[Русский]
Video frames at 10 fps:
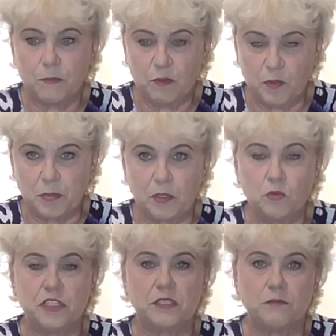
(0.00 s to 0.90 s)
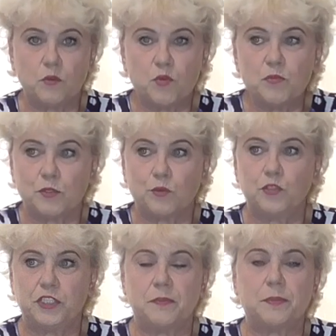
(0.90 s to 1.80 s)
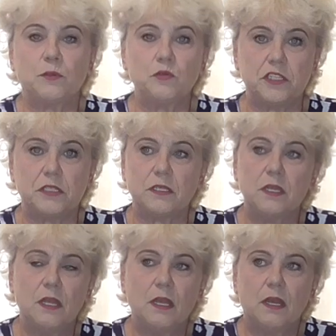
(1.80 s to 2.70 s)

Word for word: вы получите в любом случае. Получите